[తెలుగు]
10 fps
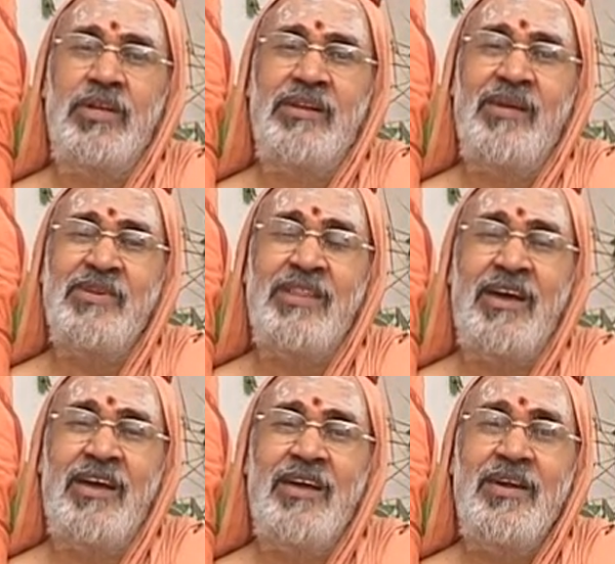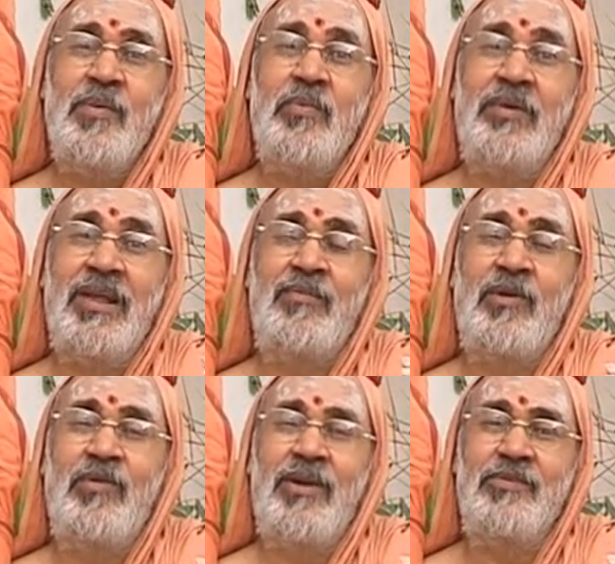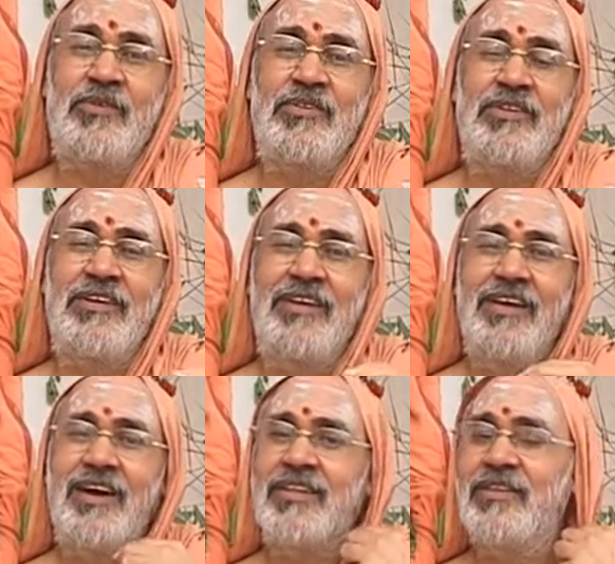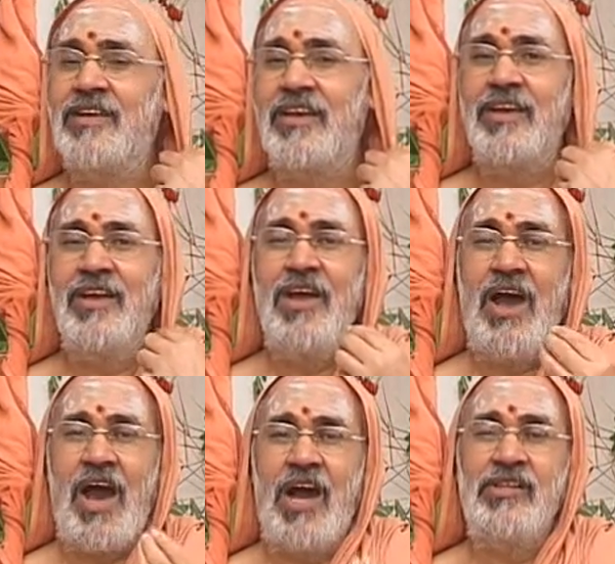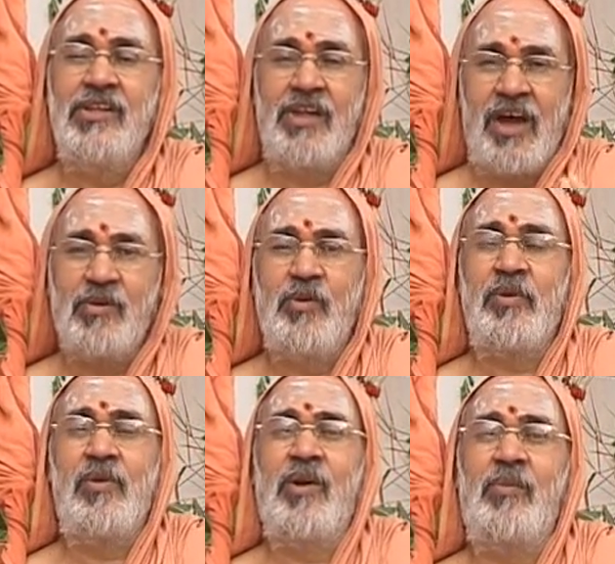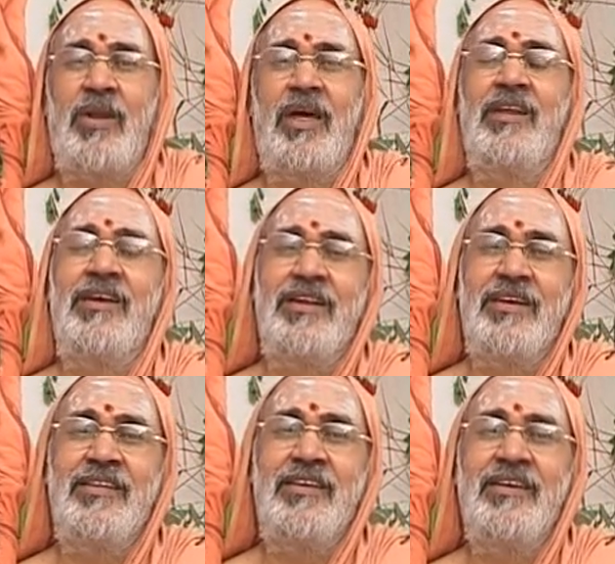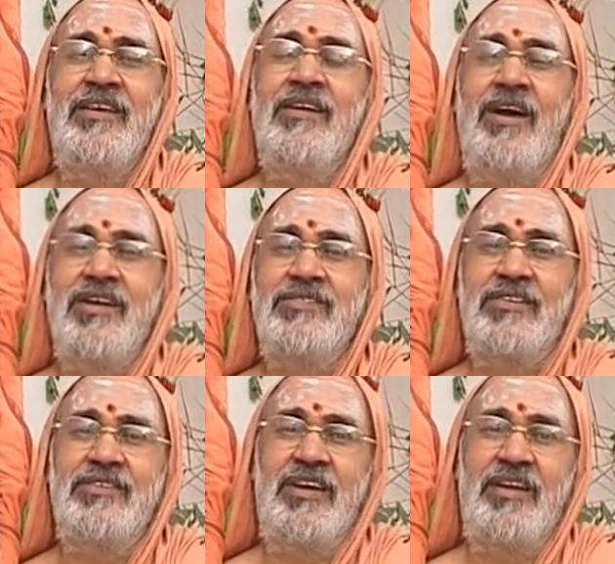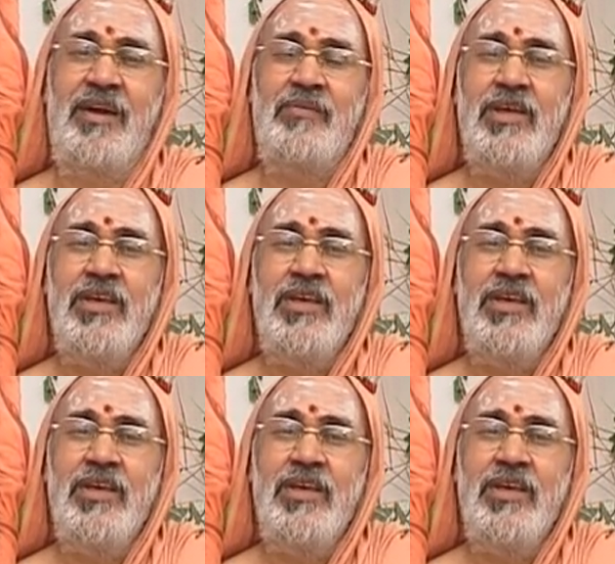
ఎడ్ల మీద ప్రేమ కూడా ఉంటుంది అందుకే అది నాకు ఉపయోగపడాలి అనేది ఆసక్తి అన్నాను